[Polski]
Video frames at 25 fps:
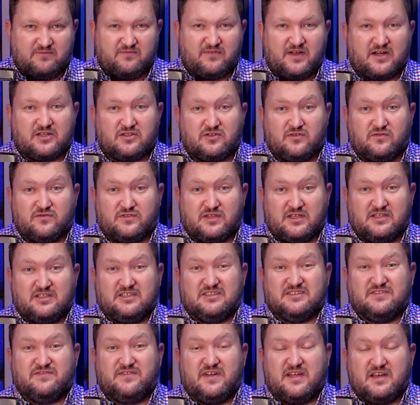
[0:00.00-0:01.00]
Warto
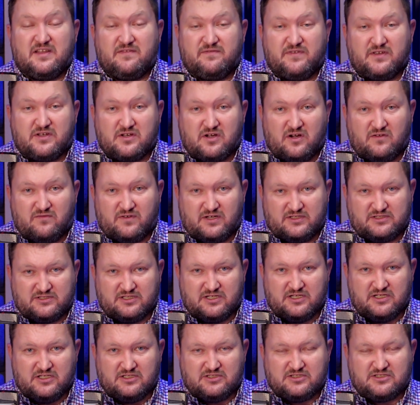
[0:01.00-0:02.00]
wtedy zweryfikować,
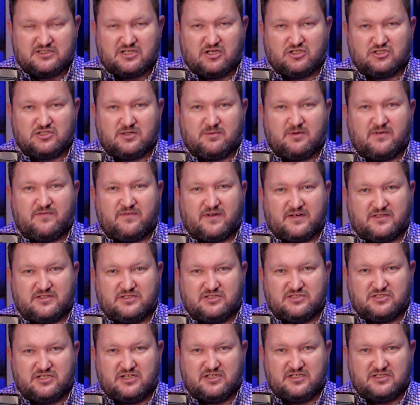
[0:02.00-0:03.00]
czy ta osoba
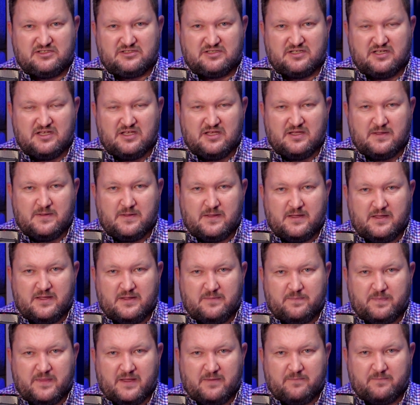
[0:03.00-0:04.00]
faktycznie jest e,
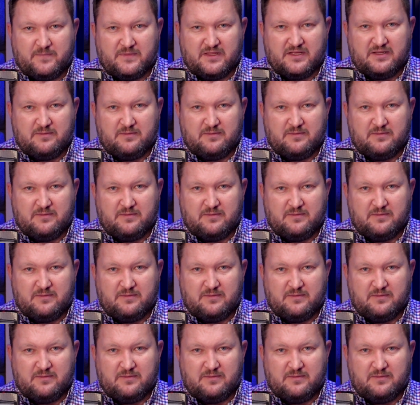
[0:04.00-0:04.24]
nam e,